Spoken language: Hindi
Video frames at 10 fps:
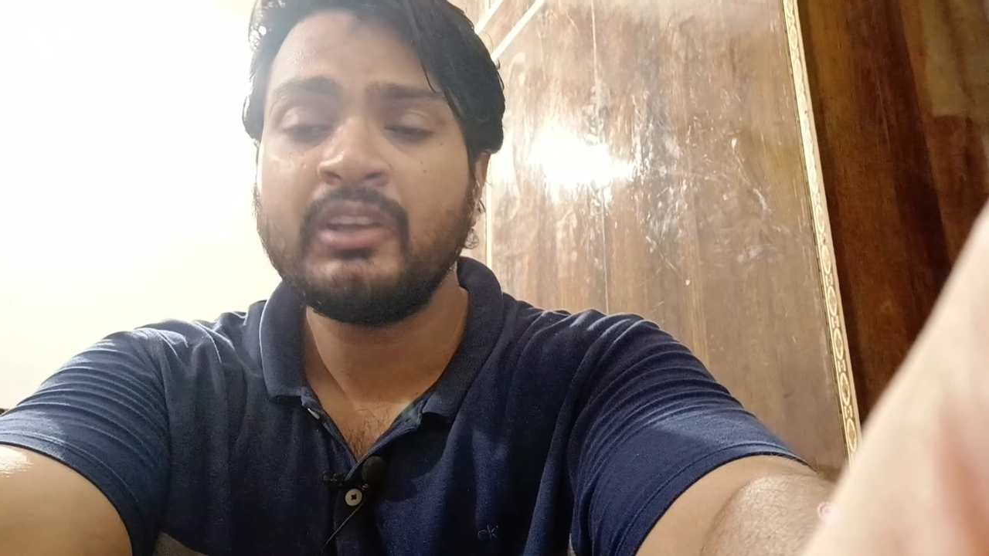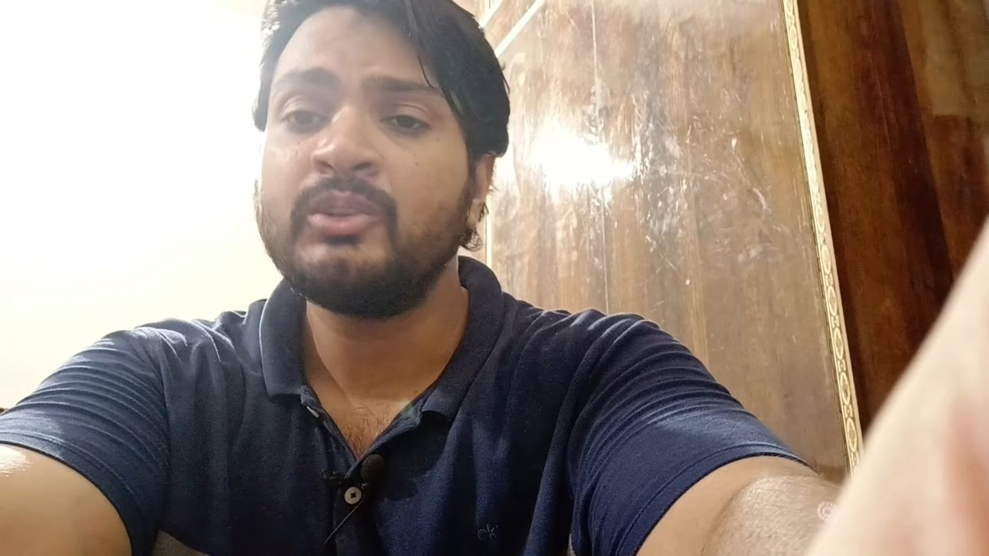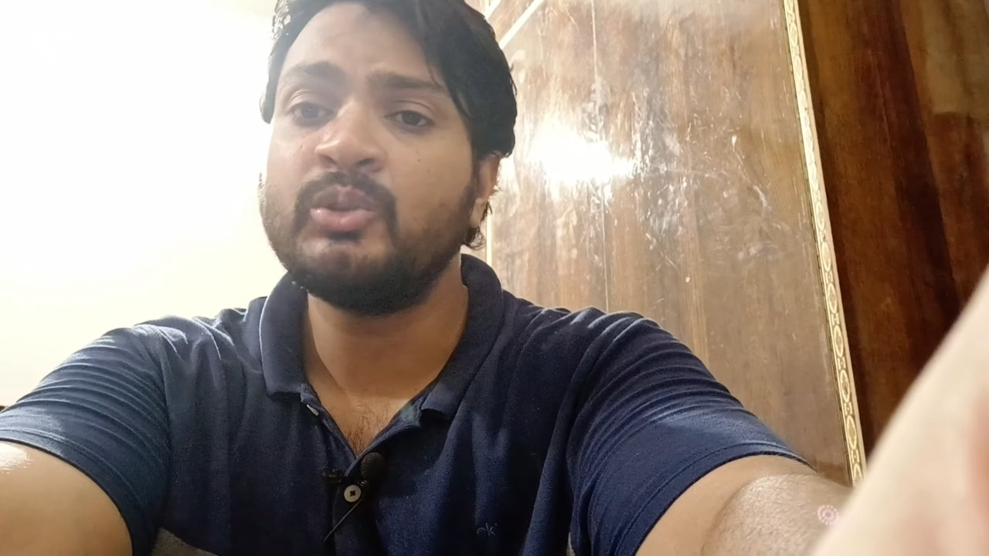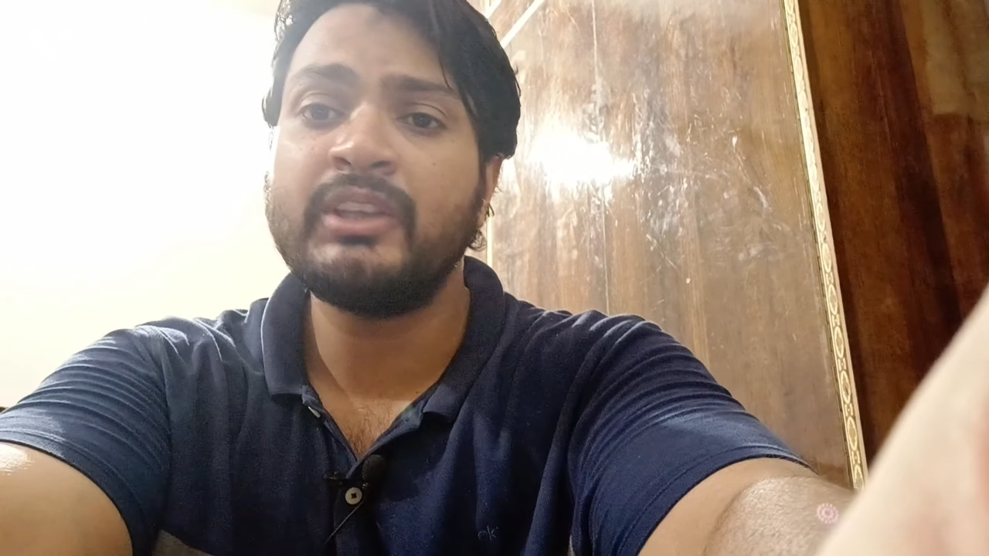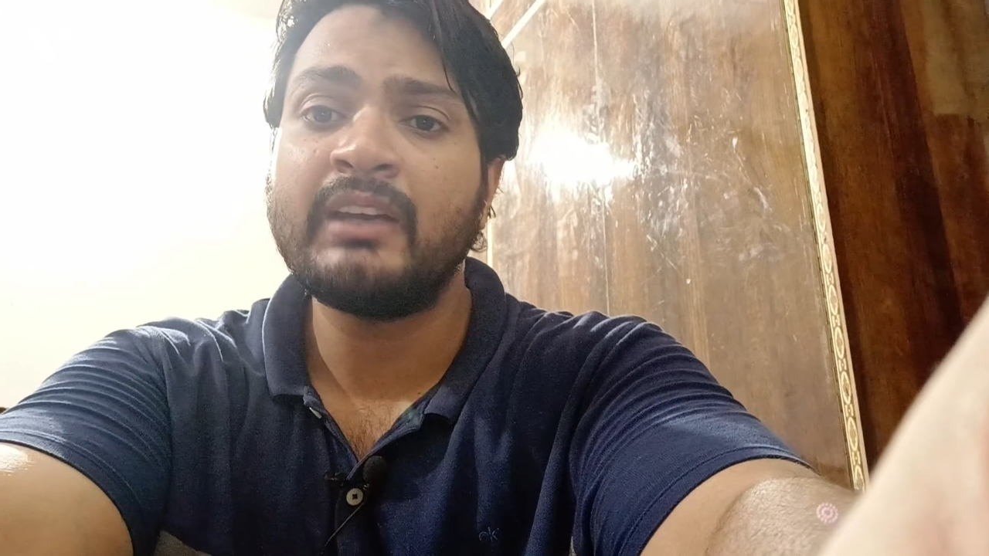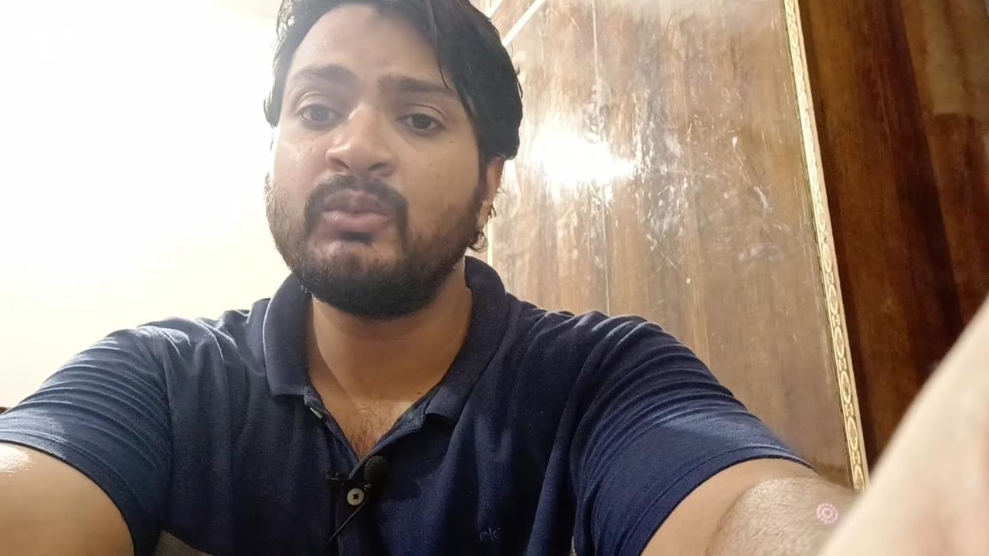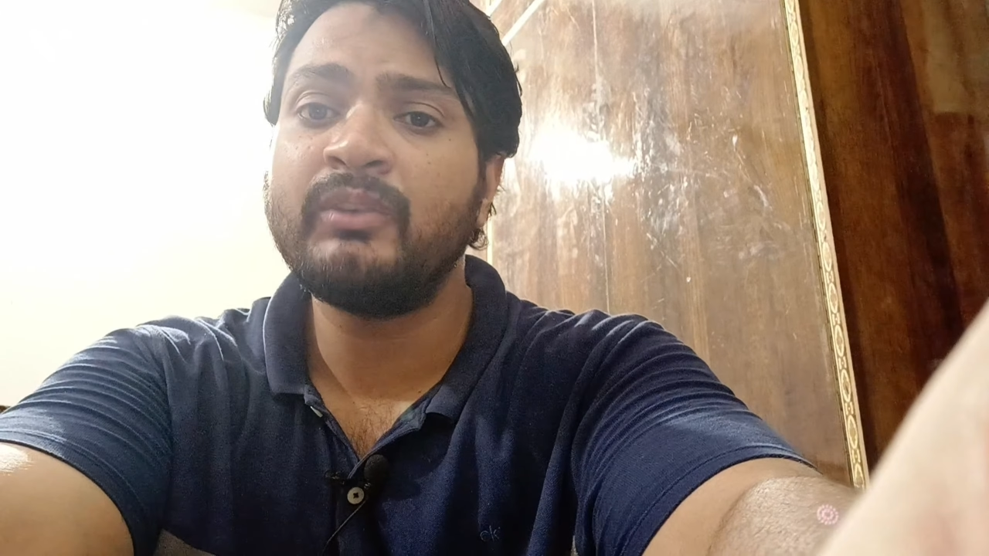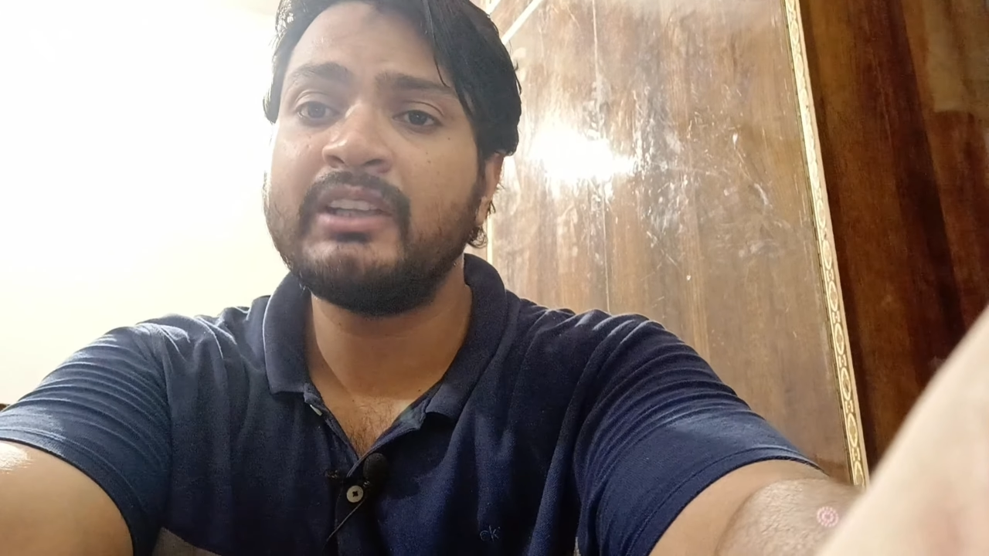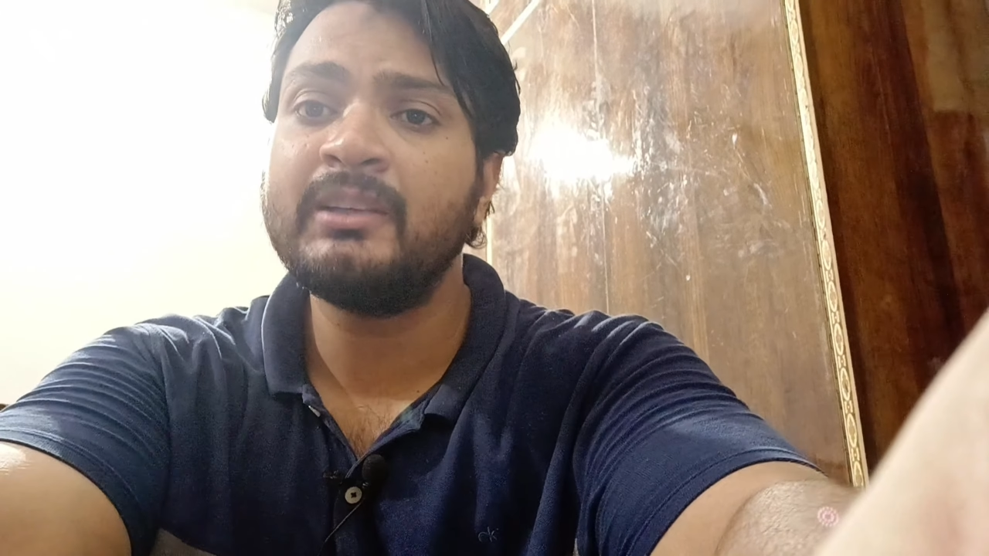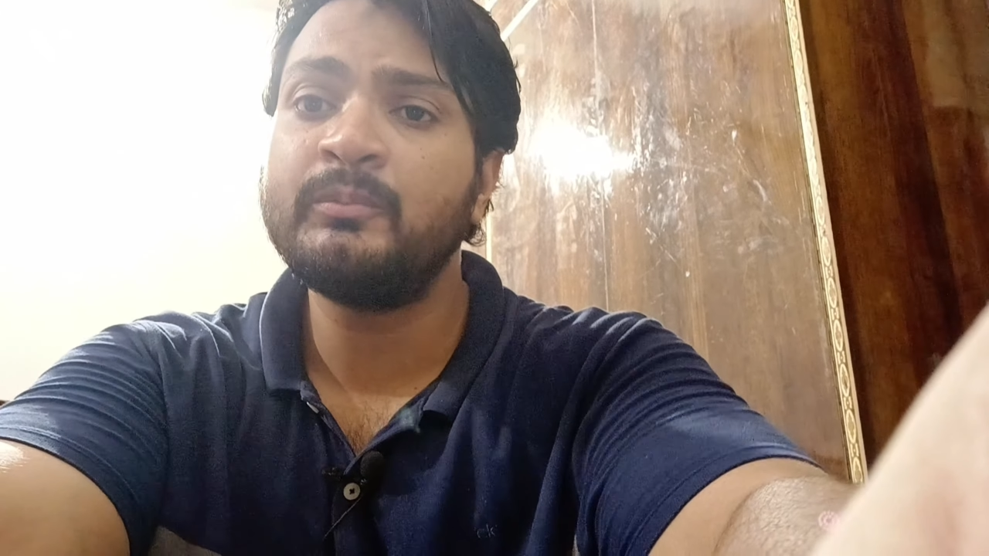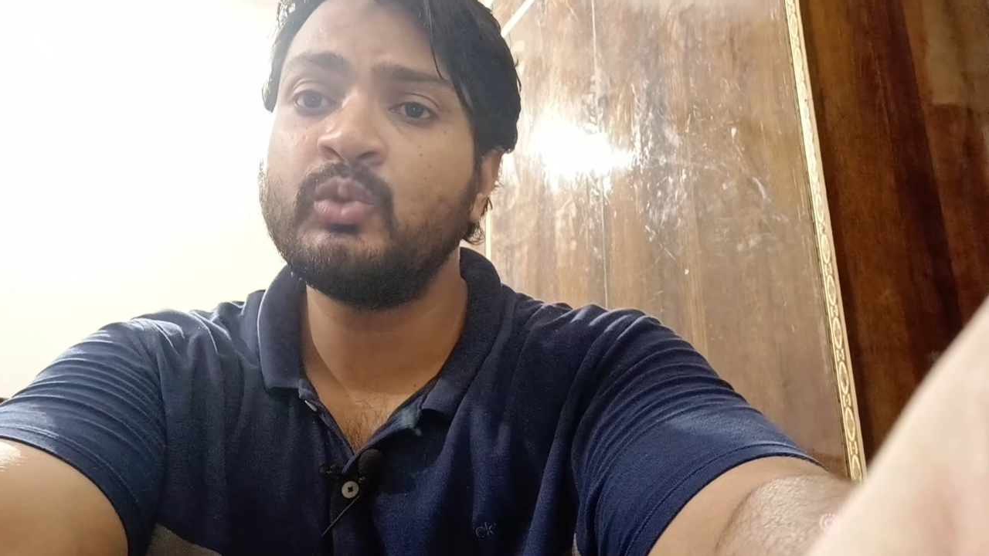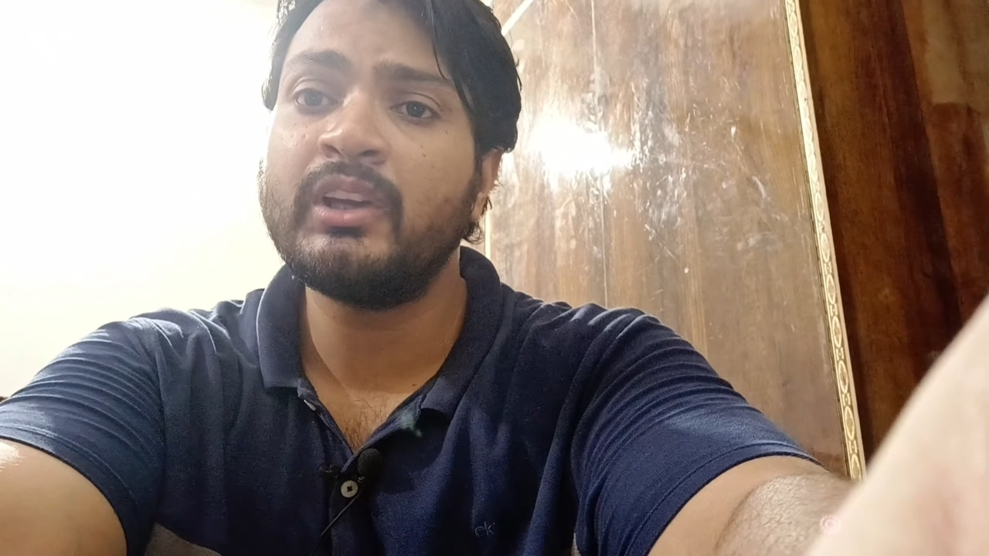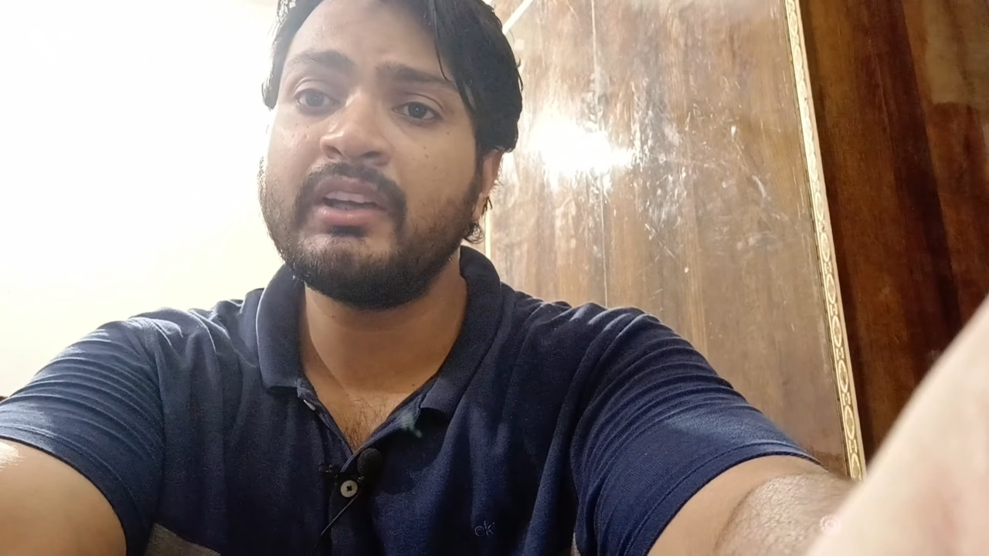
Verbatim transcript: तो क्या वो वादा पूरा